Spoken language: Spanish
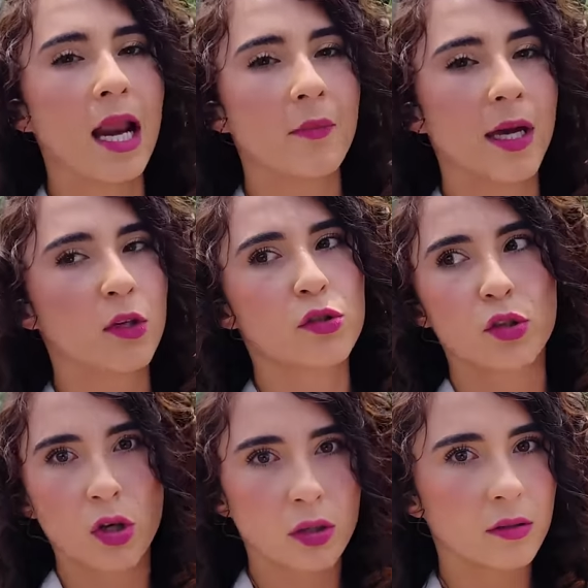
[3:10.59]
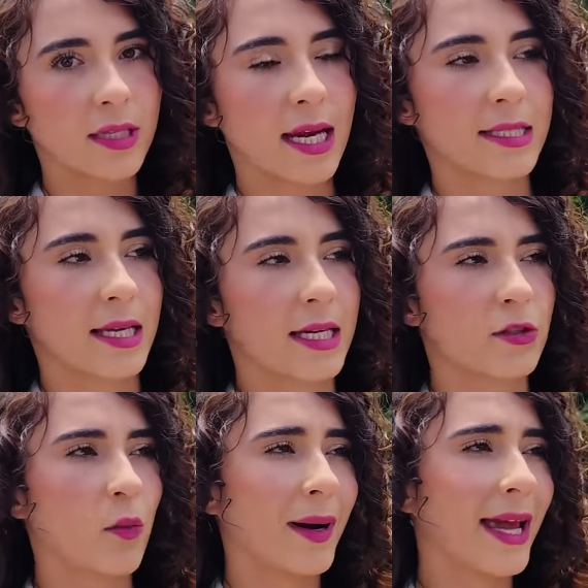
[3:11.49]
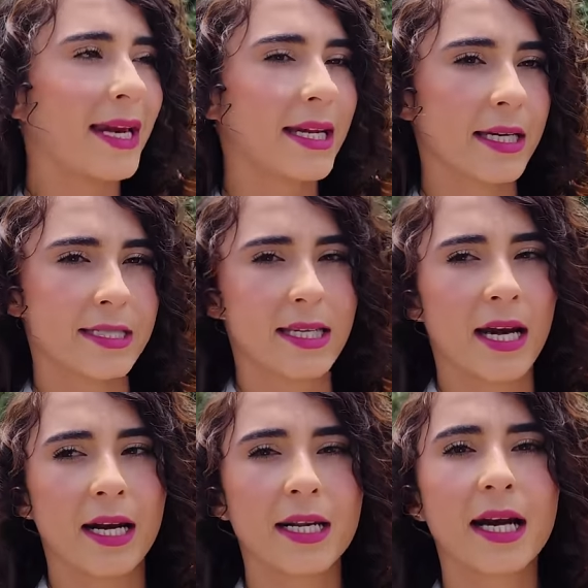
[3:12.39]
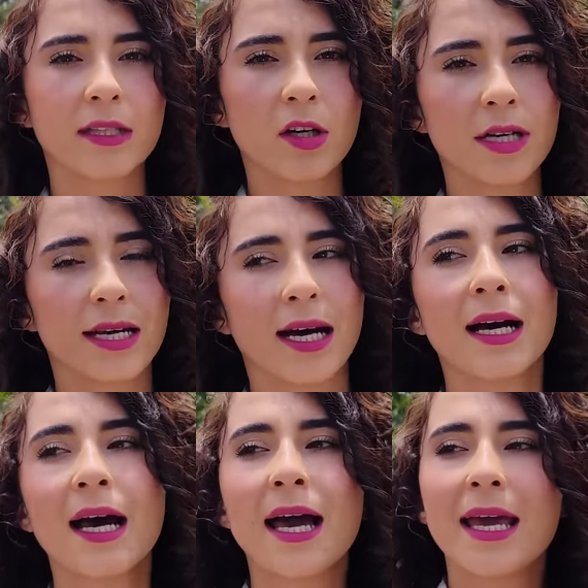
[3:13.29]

al menos no de las que les nombré, ni cristiana ni católica,